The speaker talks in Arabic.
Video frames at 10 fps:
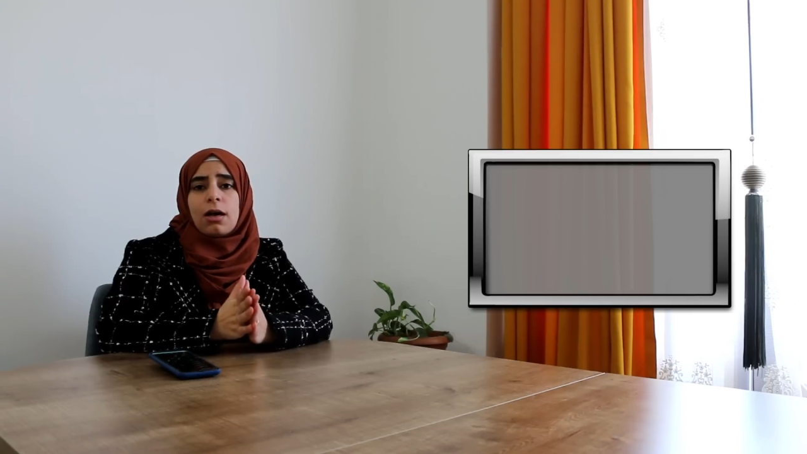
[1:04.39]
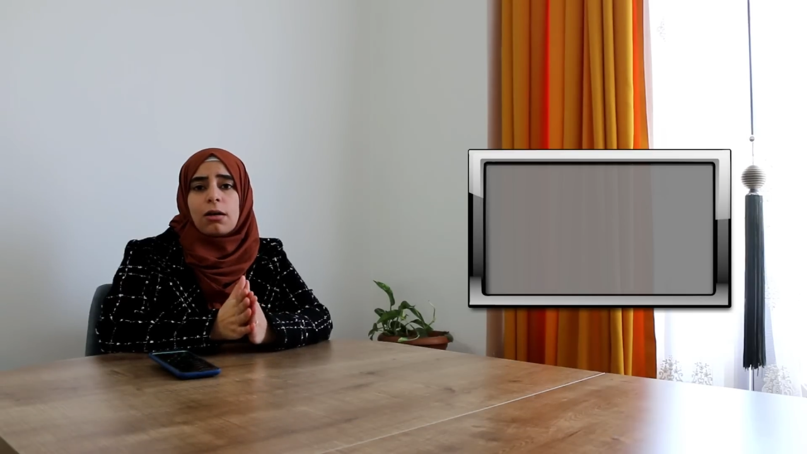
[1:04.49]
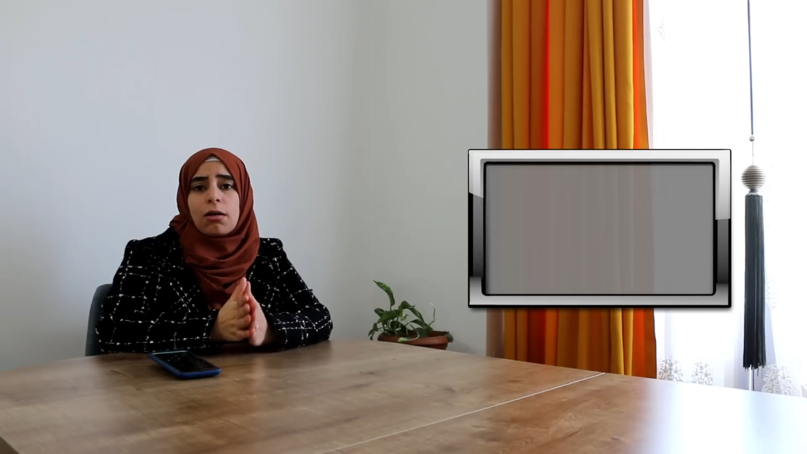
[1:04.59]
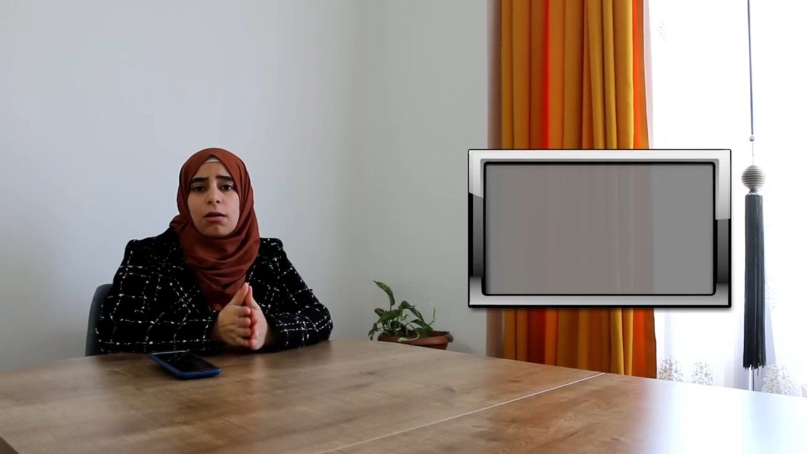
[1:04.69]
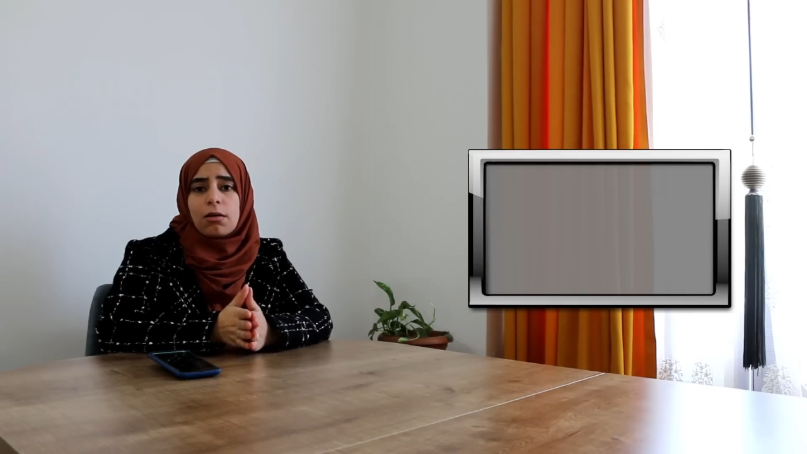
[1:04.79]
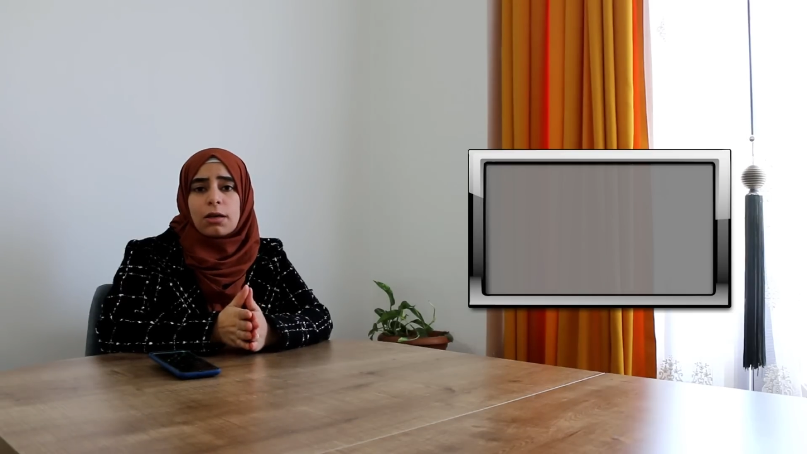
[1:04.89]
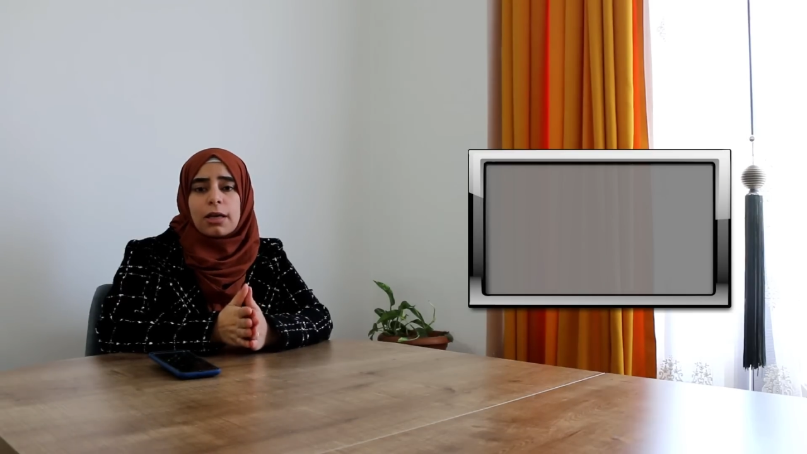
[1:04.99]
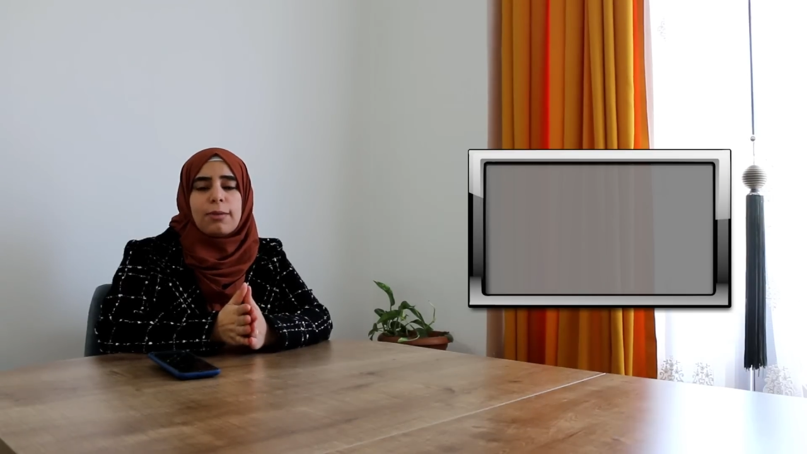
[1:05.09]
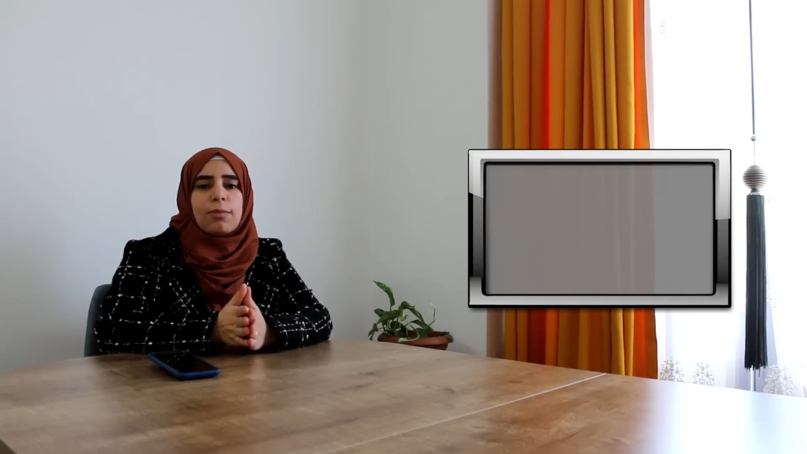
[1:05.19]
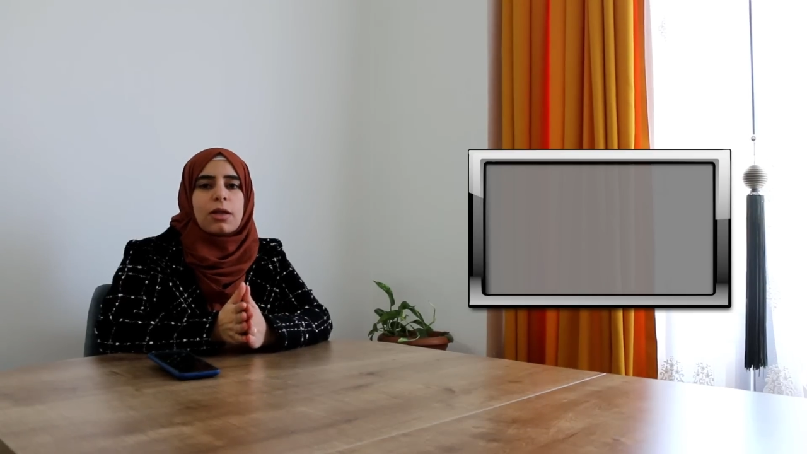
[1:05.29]
الخلق
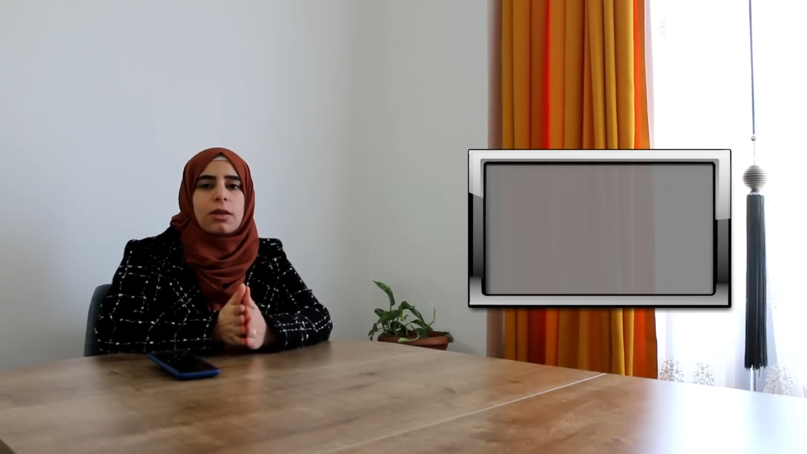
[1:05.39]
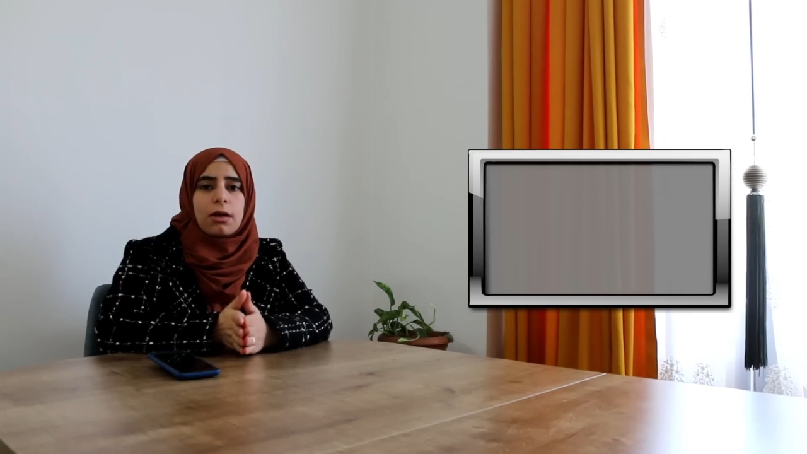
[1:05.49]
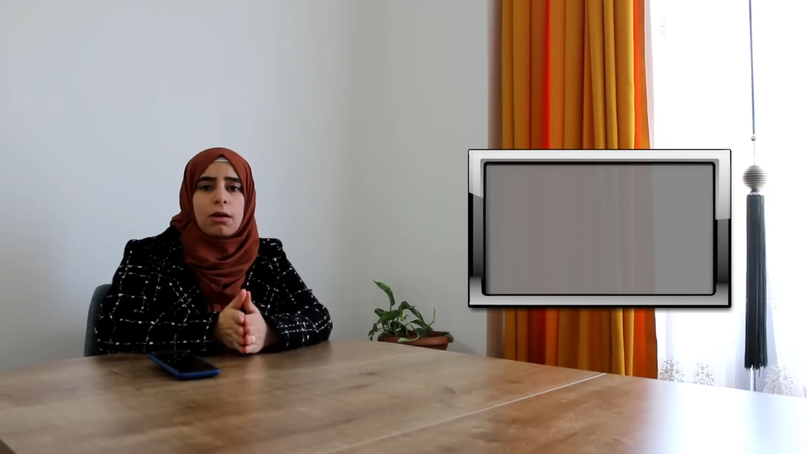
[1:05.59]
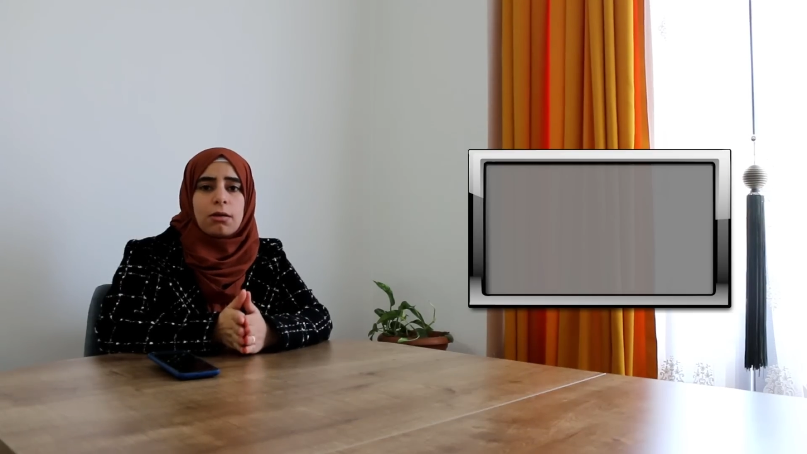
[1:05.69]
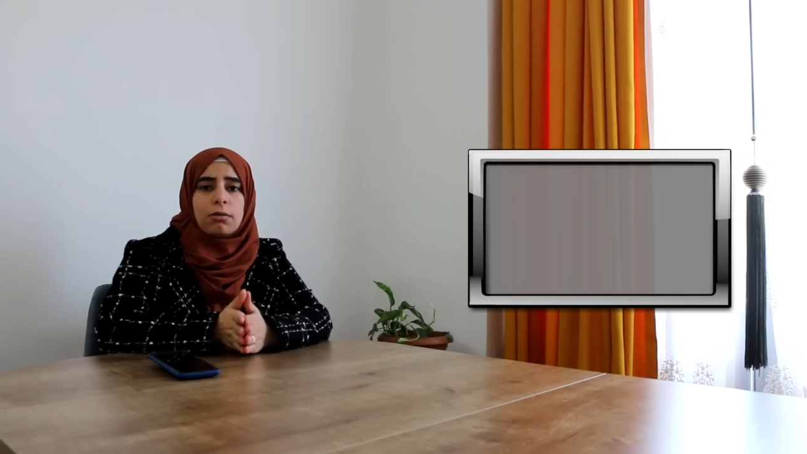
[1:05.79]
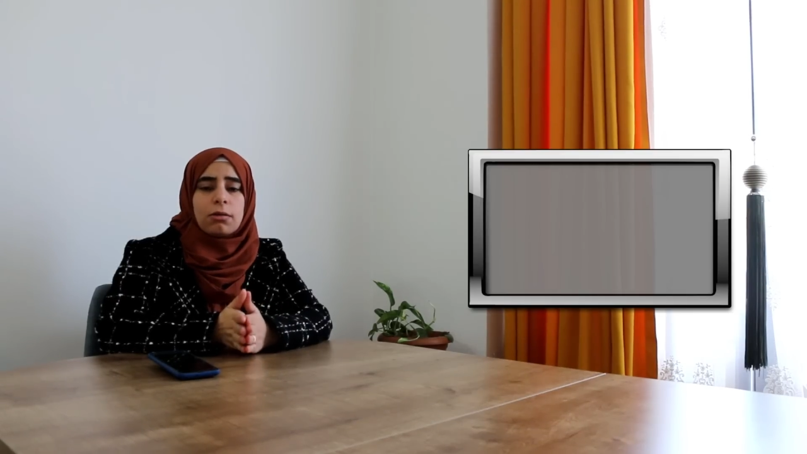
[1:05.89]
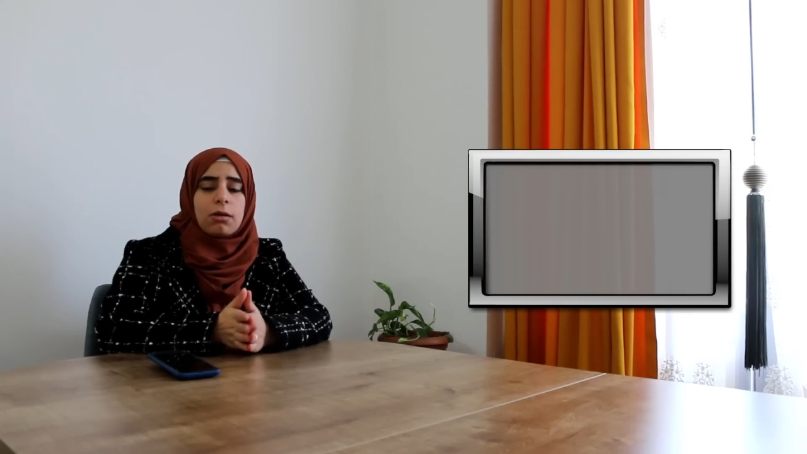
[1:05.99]
إما ذكرا